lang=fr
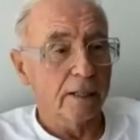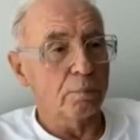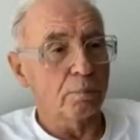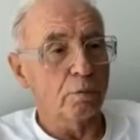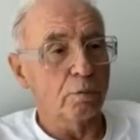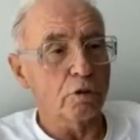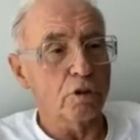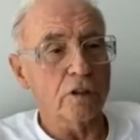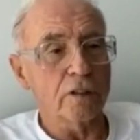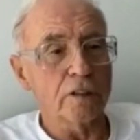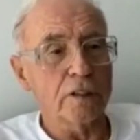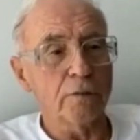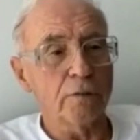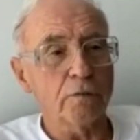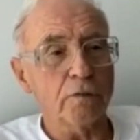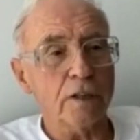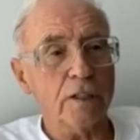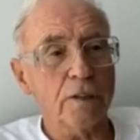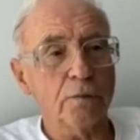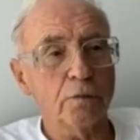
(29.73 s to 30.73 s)
pour que je le
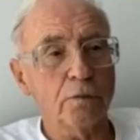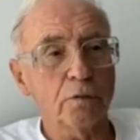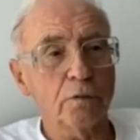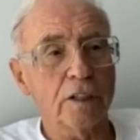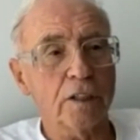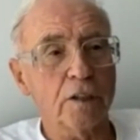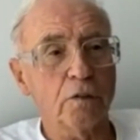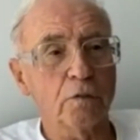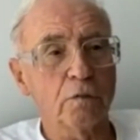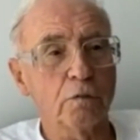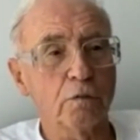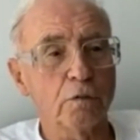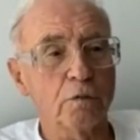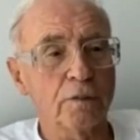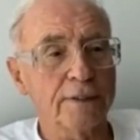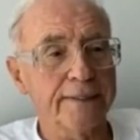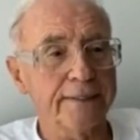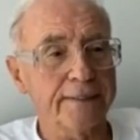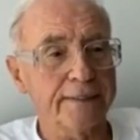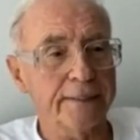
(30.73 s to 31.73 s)
dévoile, il faudrait que vous
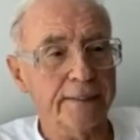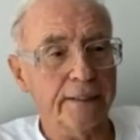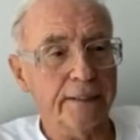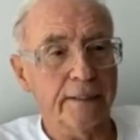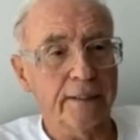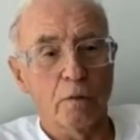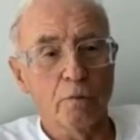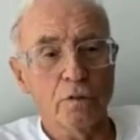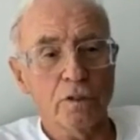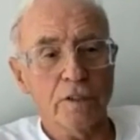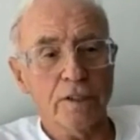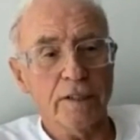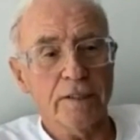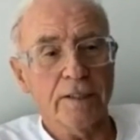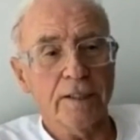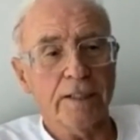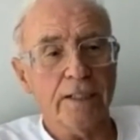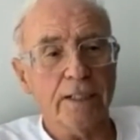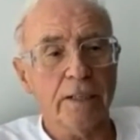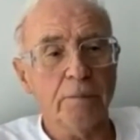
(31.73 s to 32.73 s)
connaissiez, que vous ayez
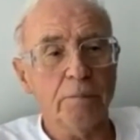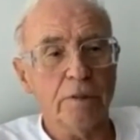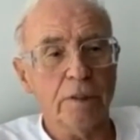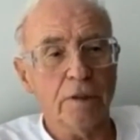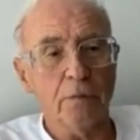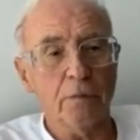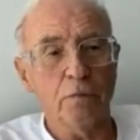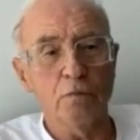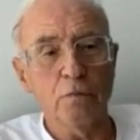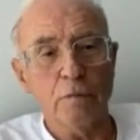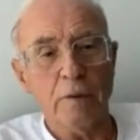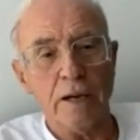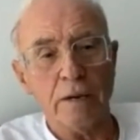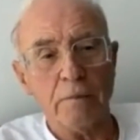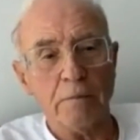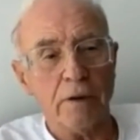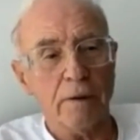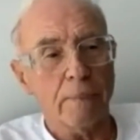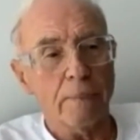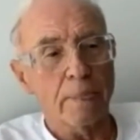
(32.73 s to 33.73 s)
décrypté
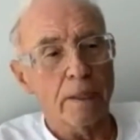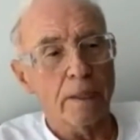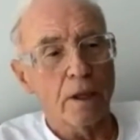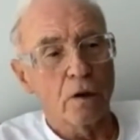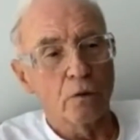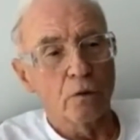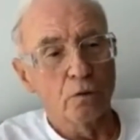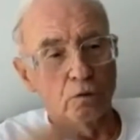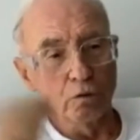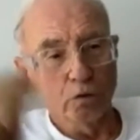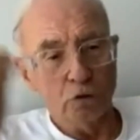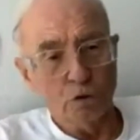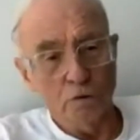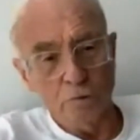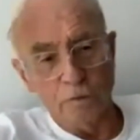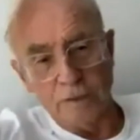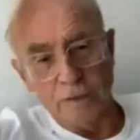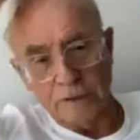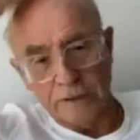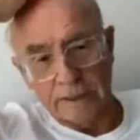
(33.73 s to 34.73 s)
vous-même ou que je
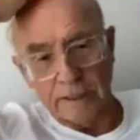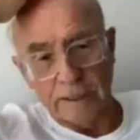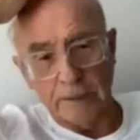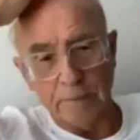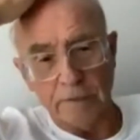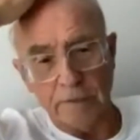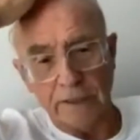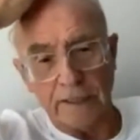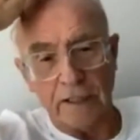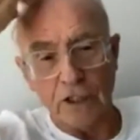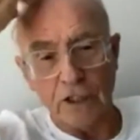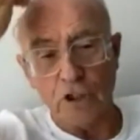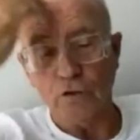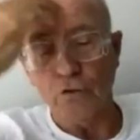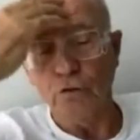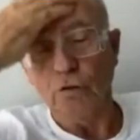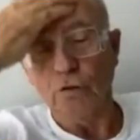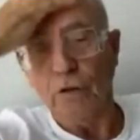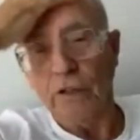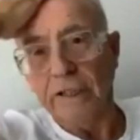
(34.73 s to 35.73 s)
vous ai décrypté la
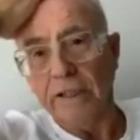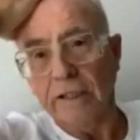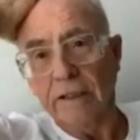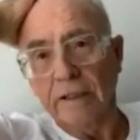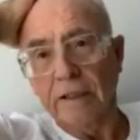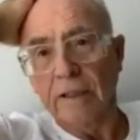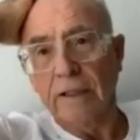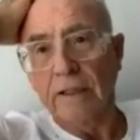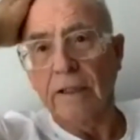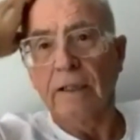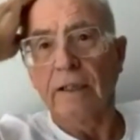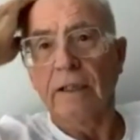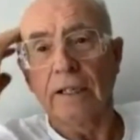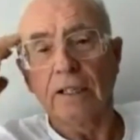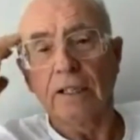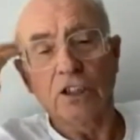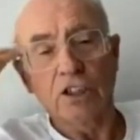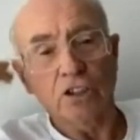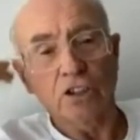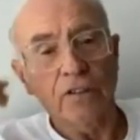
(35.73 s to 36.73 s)
légende dorée,
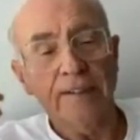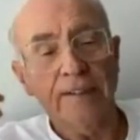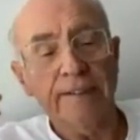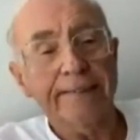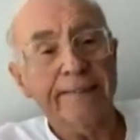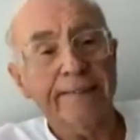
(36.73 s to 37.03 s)
la légende des